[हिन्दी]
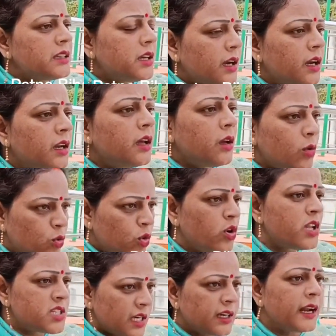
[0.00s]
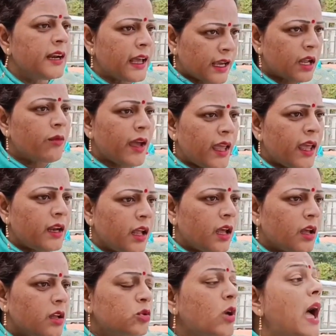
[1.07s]
जातिगत उन्होंने जनगणना करवाया
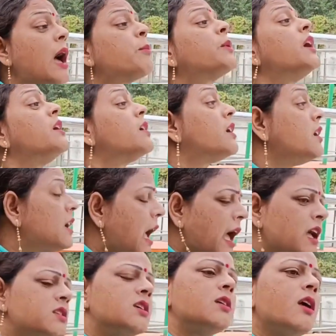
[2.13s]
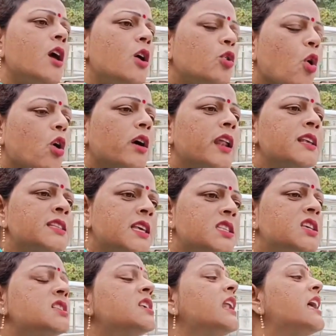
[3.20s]
ना तो आपके यहाँ कांग्रेस
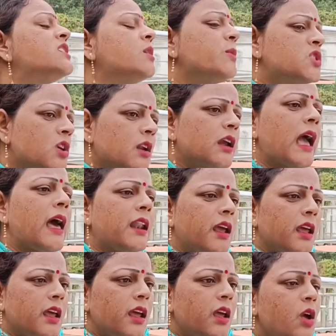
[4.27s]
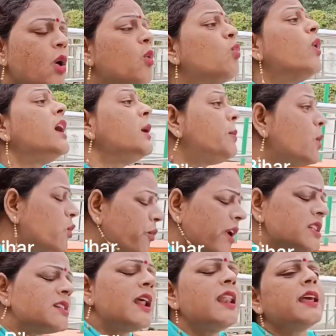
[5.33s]
की जिस राज्य में सरकार है वहीं पे वो
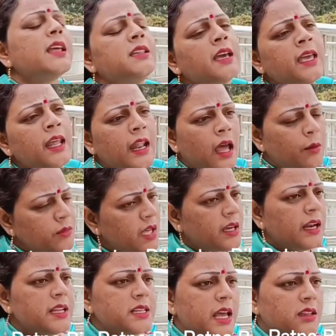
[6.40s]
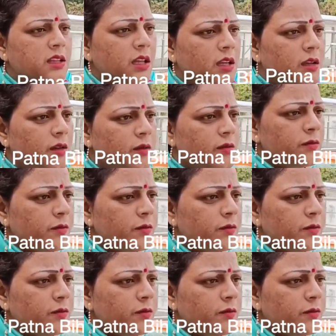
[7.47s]
फैसला लेके देखे ना हम देखना चाहते हैं आप लोग भी